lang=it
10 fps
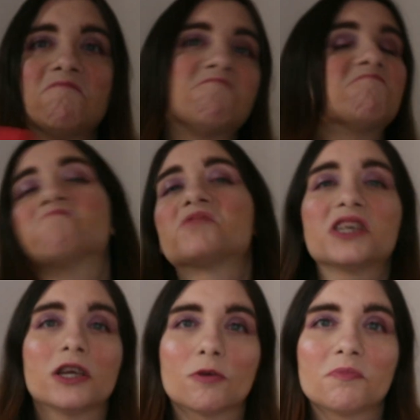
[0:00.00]
mm,
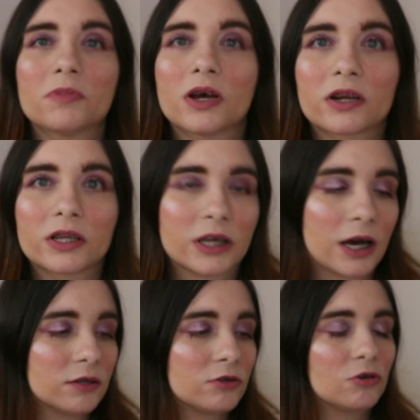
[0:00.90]
sì, non mi ha
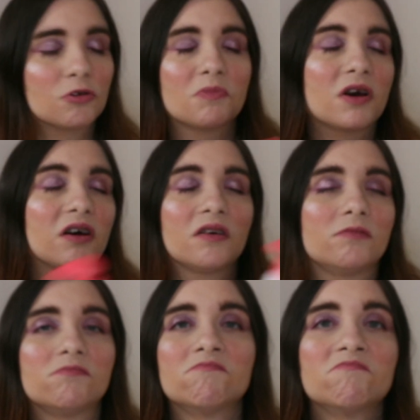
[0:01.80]
irritato, non mi
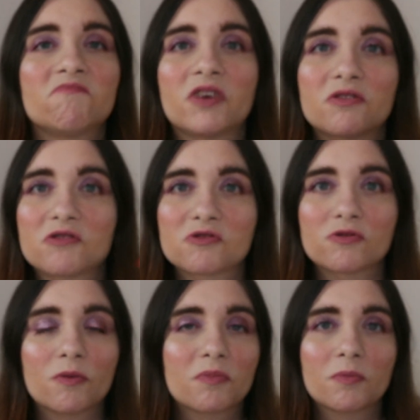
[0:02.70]
ha ne
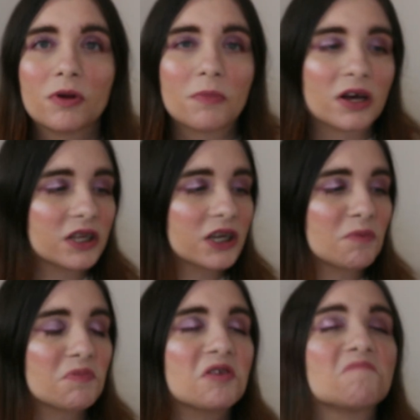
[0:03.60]
sono problematica
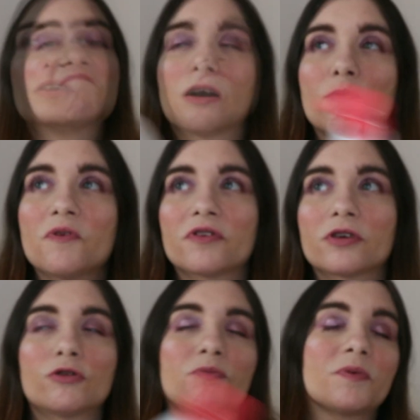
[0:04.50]
però come vi ho
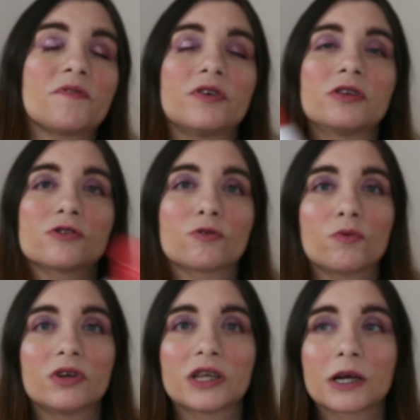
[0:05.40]
detto i miei preferiti sono
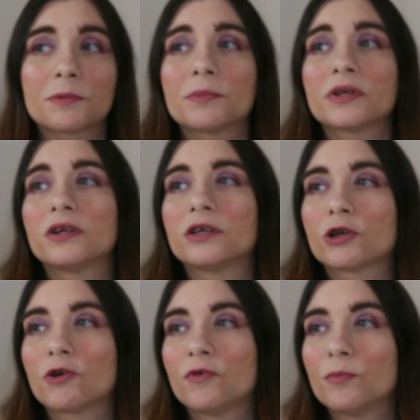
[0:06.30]
quelli Dermamed li
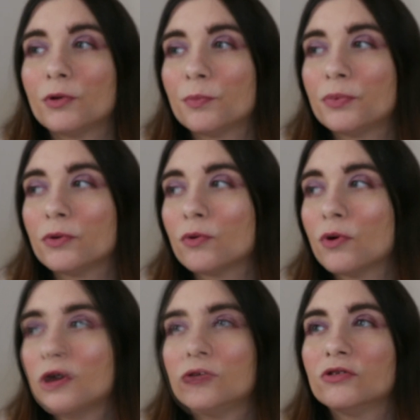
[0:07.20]
trovo un po' più,
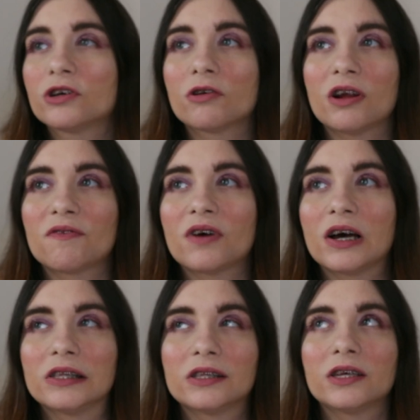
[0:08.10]
eh, non dico
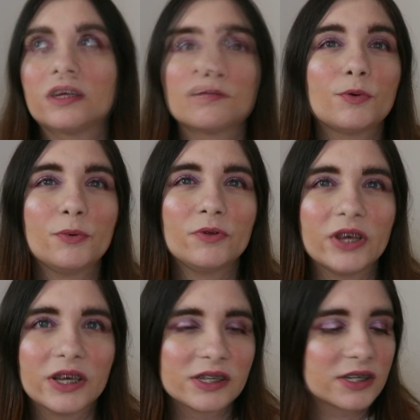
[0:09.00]
lavanti un po' più
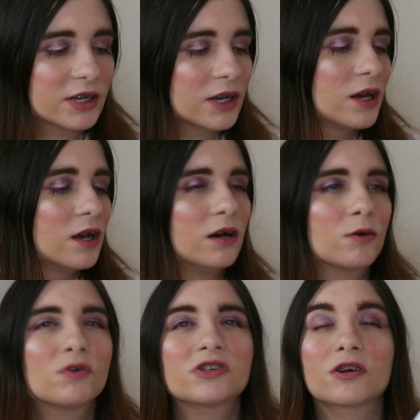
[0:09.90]
densi, eh,
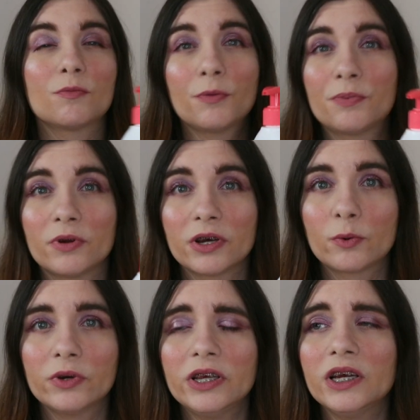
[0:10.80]
questo era un po' più
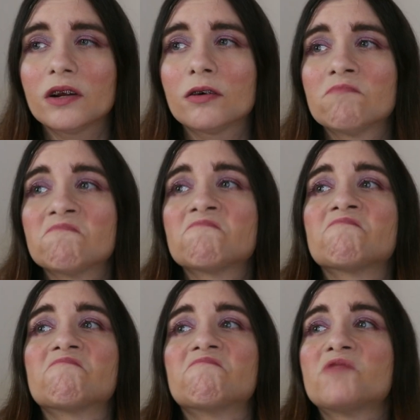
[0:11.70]
liquidino
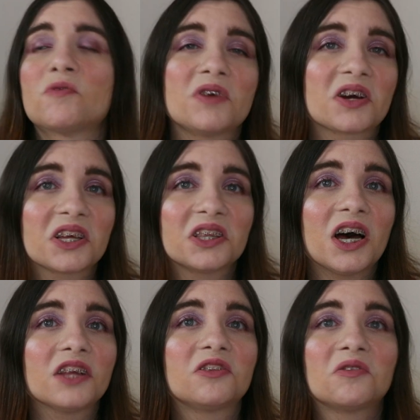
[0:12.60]
non mi ha
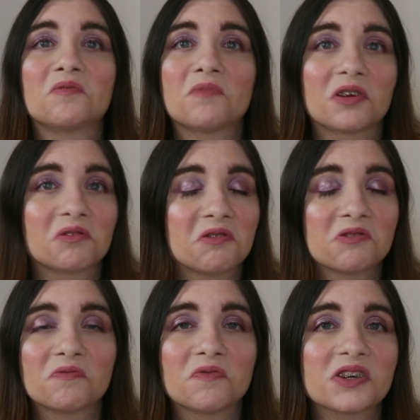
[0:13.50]
irritato, non mi ha dato
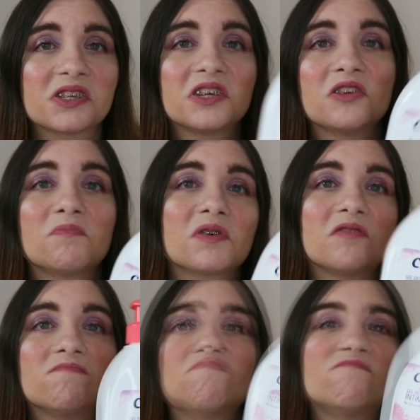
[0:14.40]
nessun fastidio,
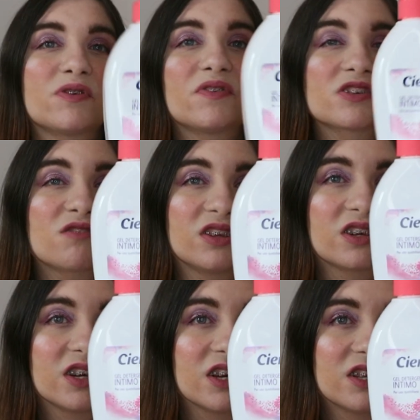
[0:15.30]
però mm, preferisco
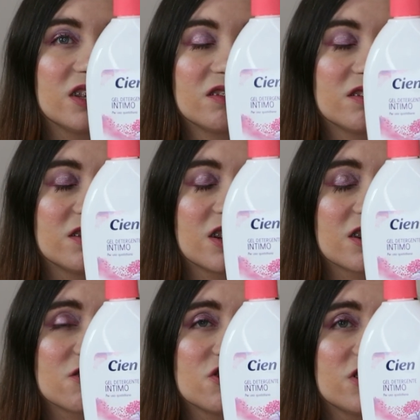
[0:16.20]
altri
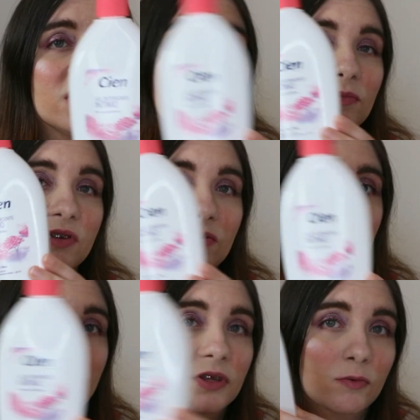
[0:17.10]
detergenti intimi,
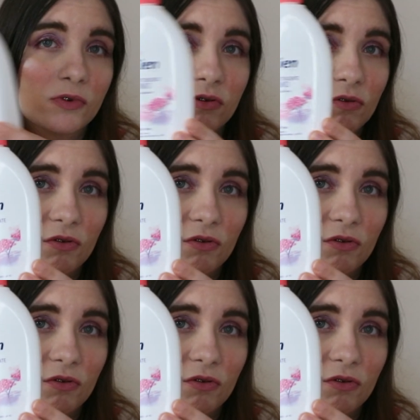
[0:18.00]
sicuramente questo non